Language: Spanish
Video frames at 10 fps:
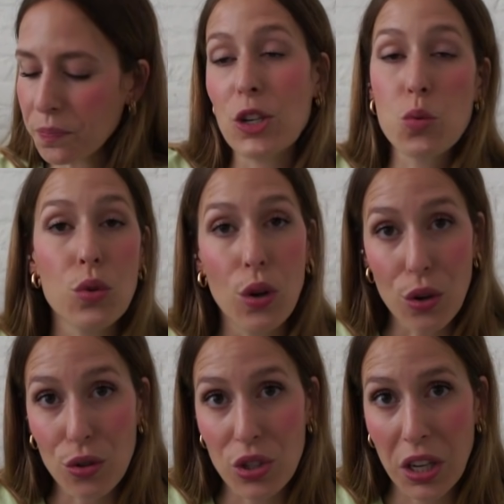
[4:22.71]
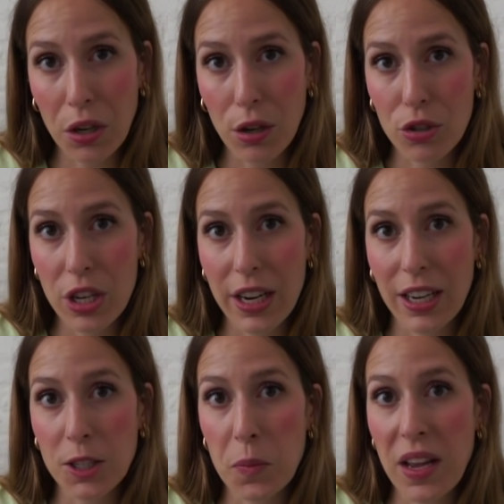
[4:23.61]
Es un dolor conseguir glossier
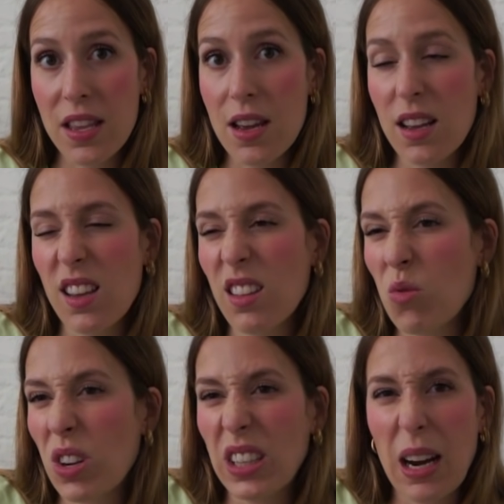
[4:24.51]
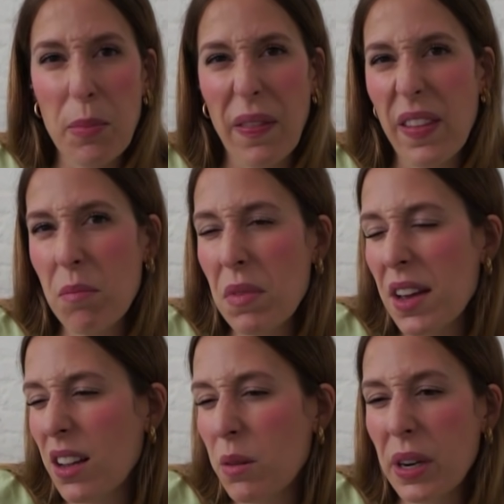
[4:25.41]
en España eh, durante la
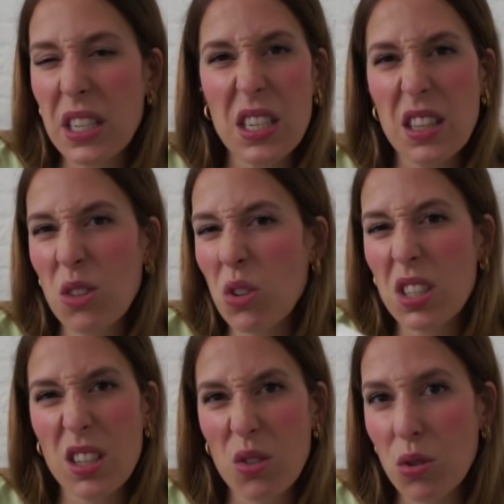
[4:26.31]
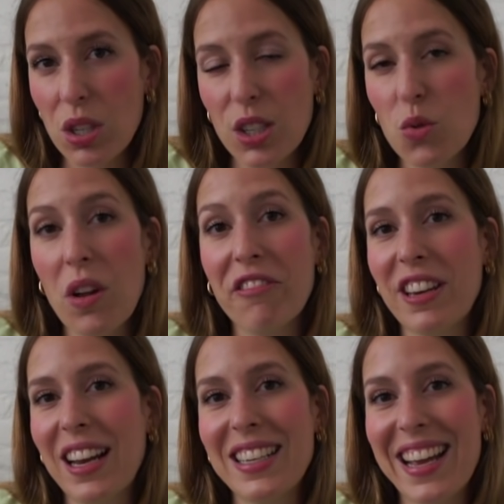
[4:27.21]
pandemia, el Brexit y todas estas cosas. Yo al
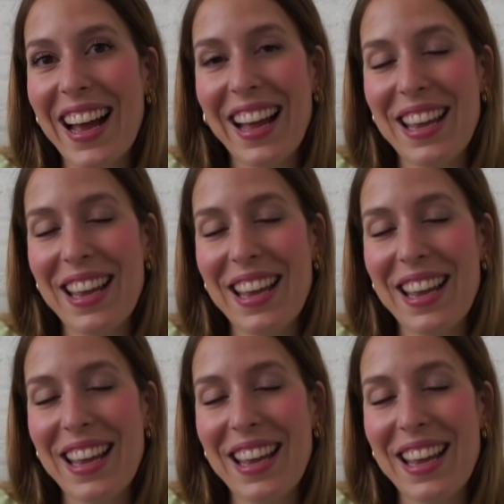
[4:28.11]
final ya,